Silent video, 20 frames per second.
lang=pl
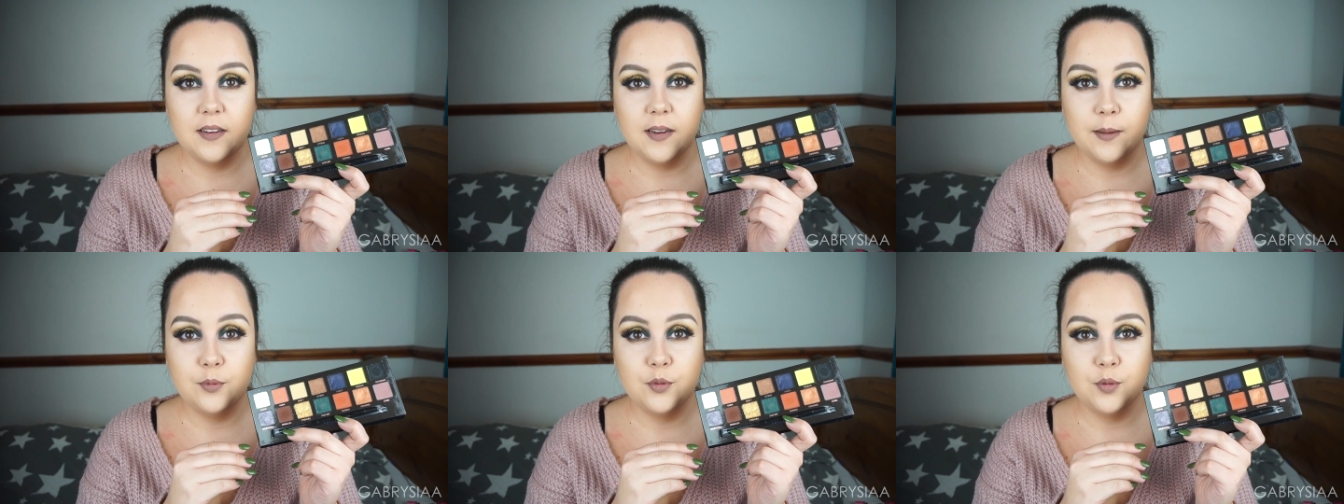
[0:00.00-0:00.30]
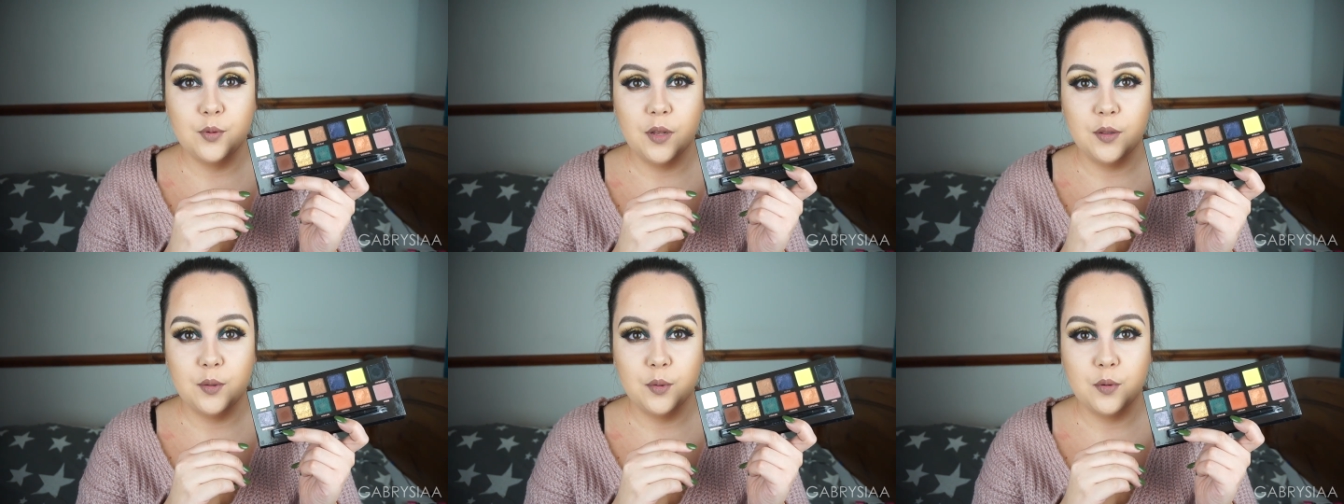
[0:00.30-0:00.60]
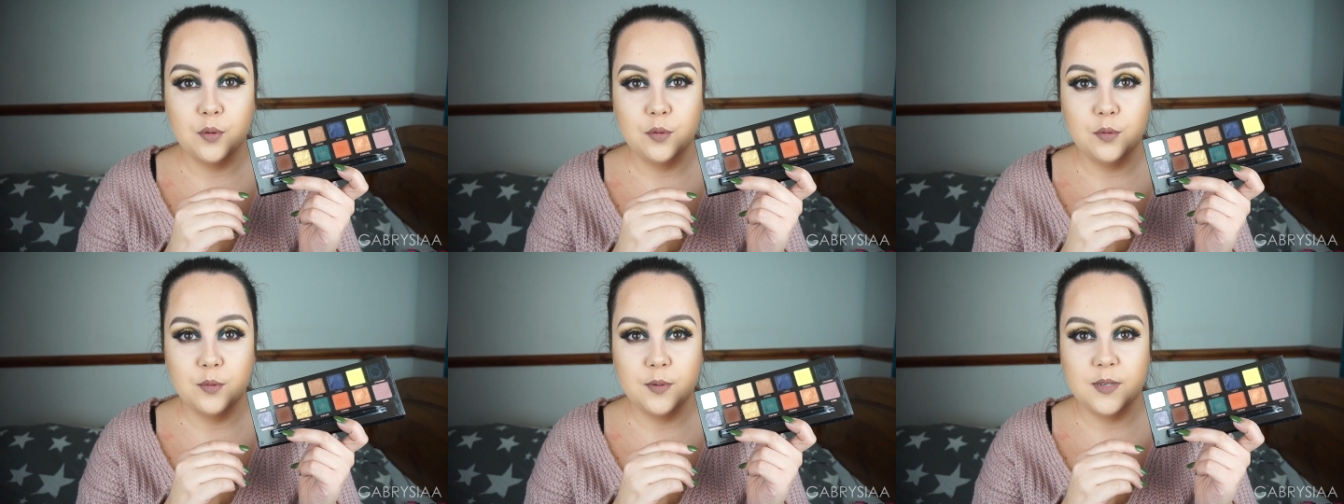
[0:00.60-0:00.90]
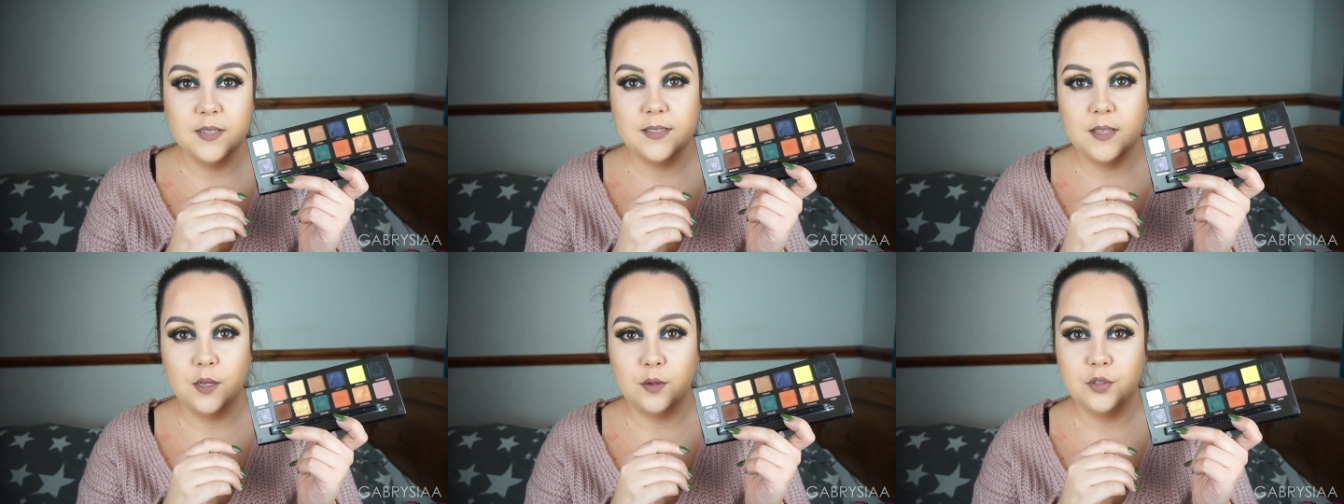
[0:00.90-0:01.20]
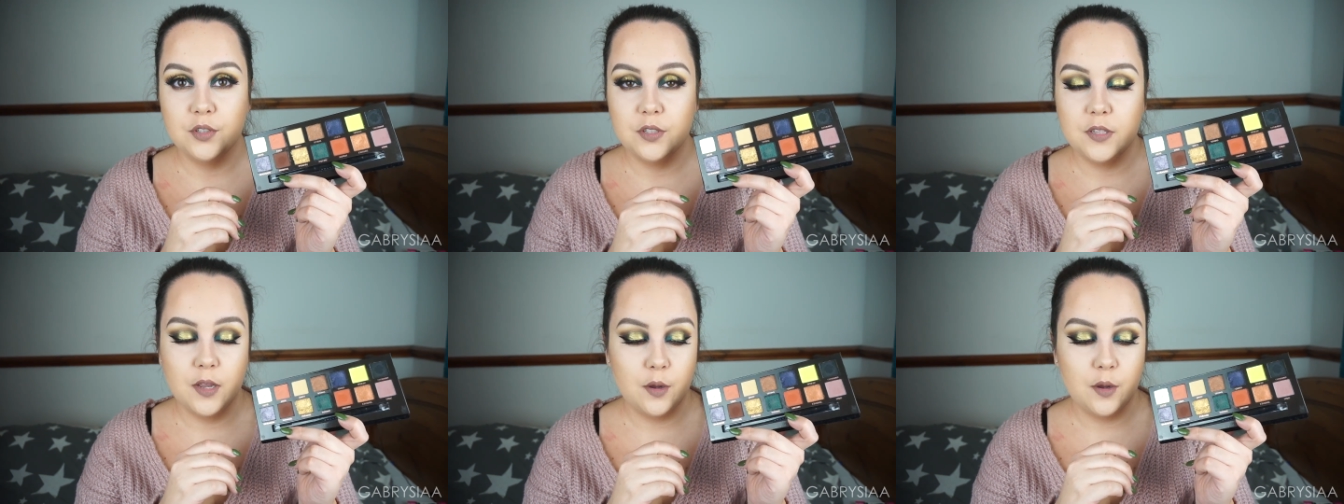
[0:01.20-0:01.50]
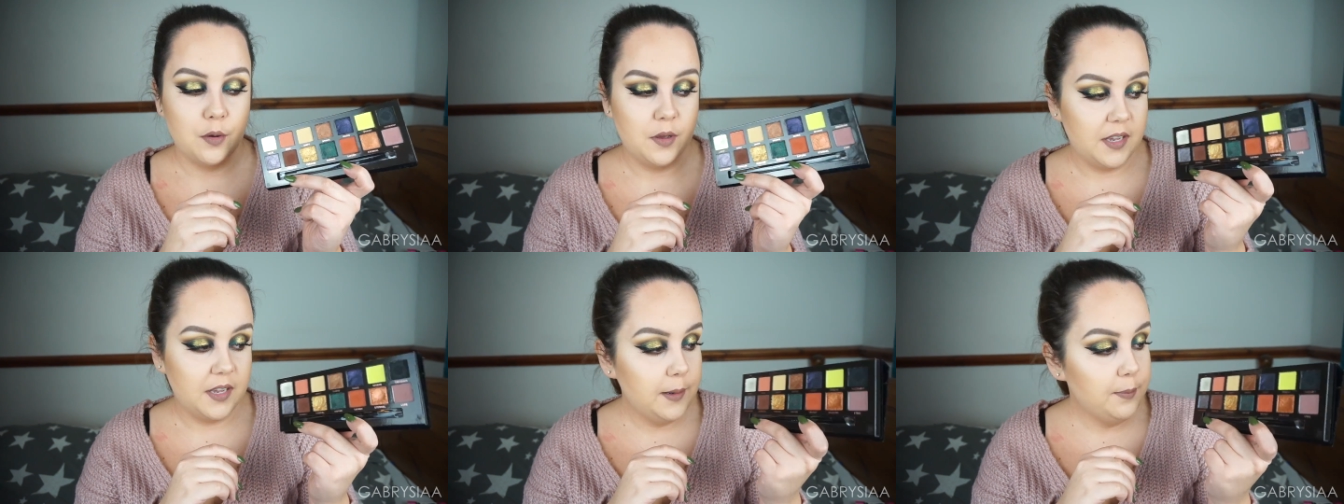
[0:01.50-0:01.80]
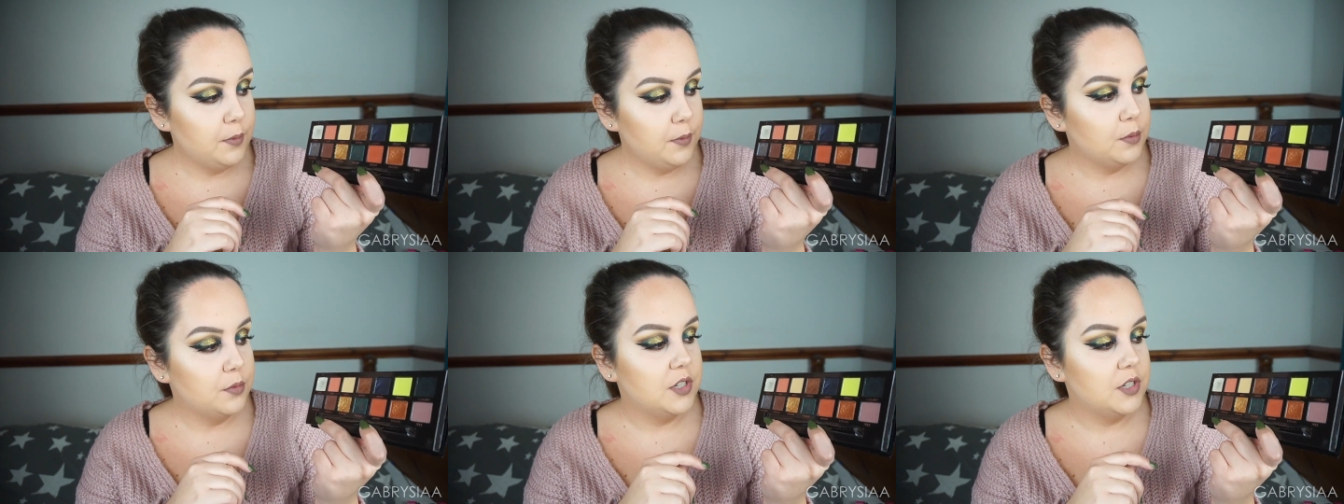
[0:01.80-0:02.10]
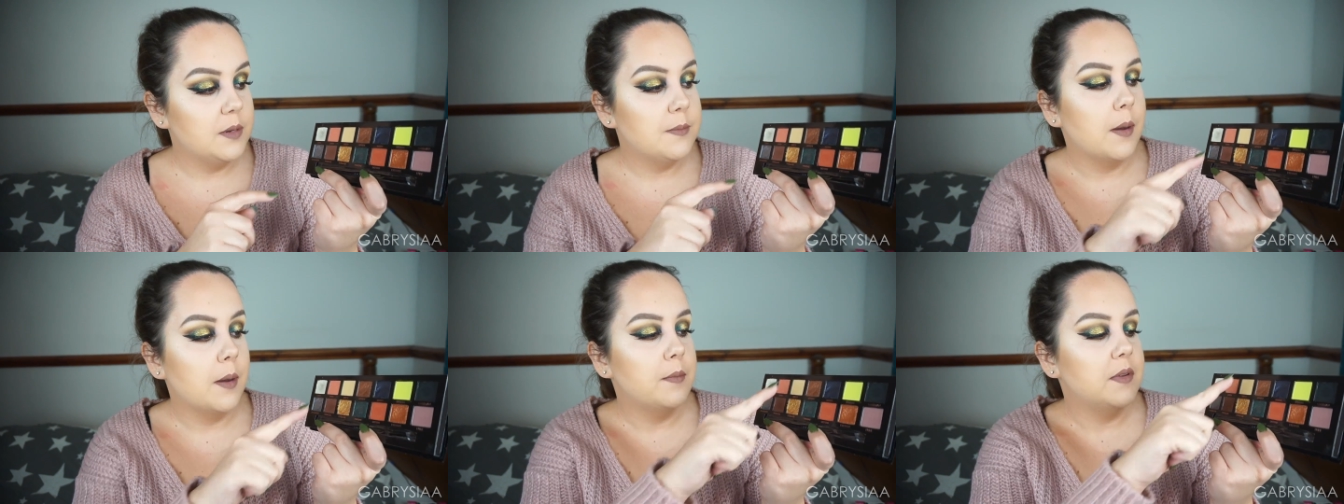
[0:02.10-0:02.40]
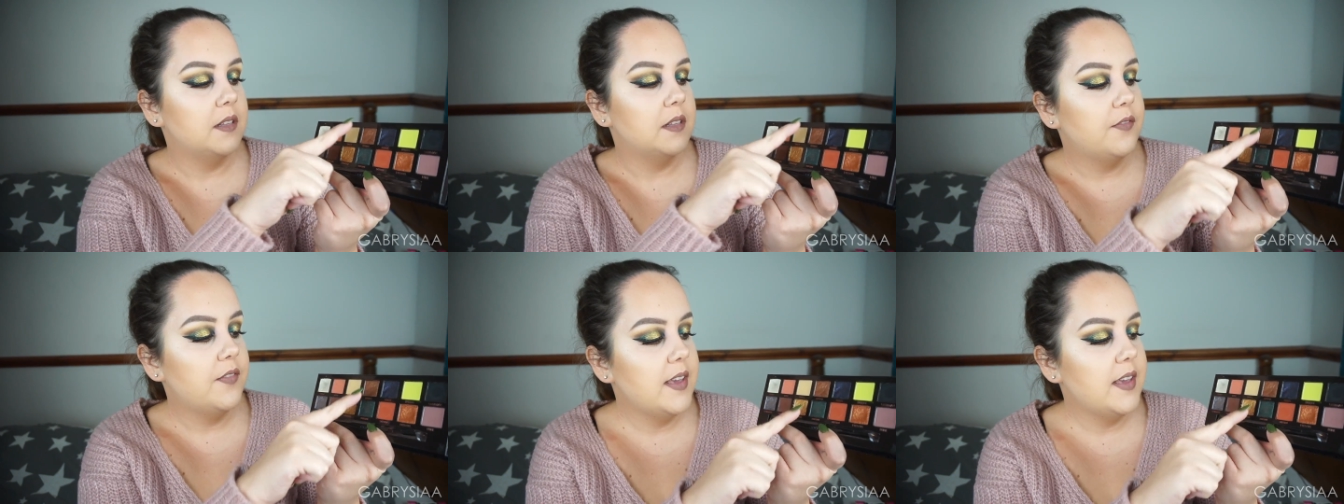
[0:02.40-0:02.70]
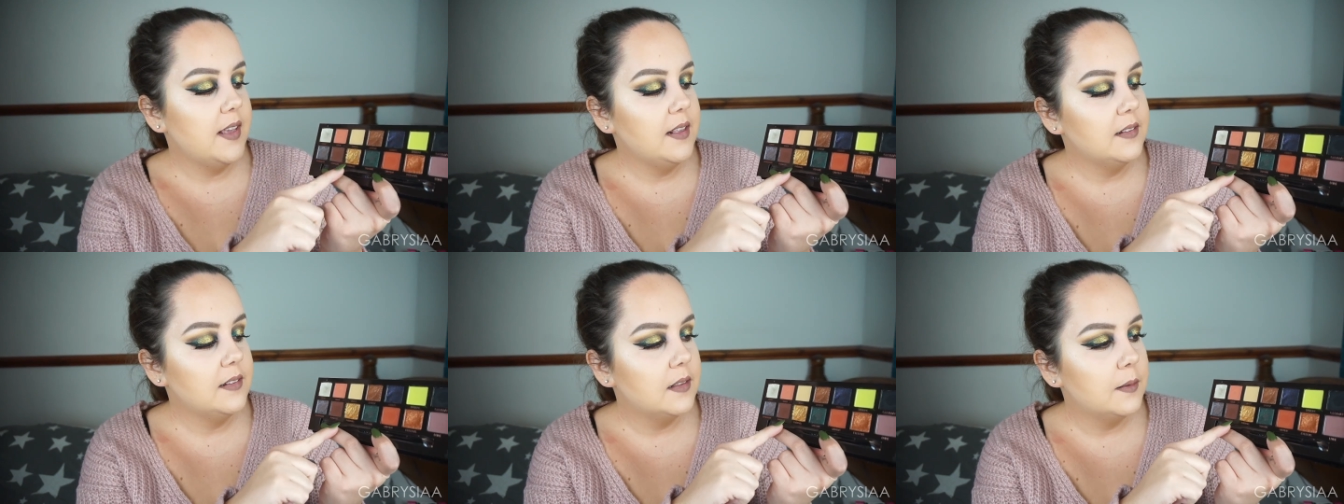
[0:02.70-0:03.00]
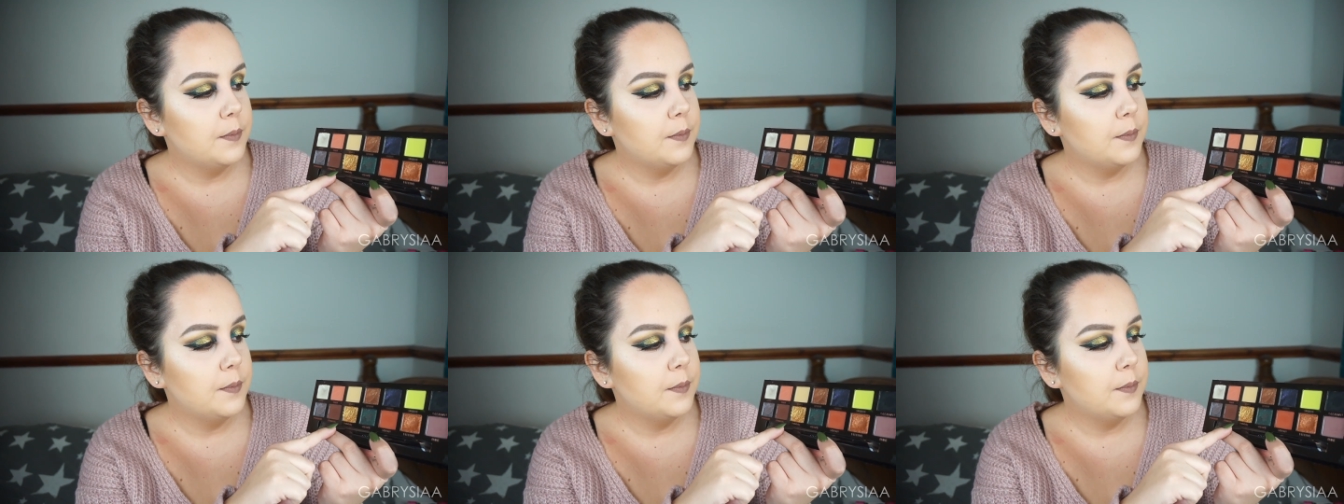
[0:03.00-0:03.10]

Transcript: na przykład do kultury starożytnego Egiptu, czyli mamy Sphinx,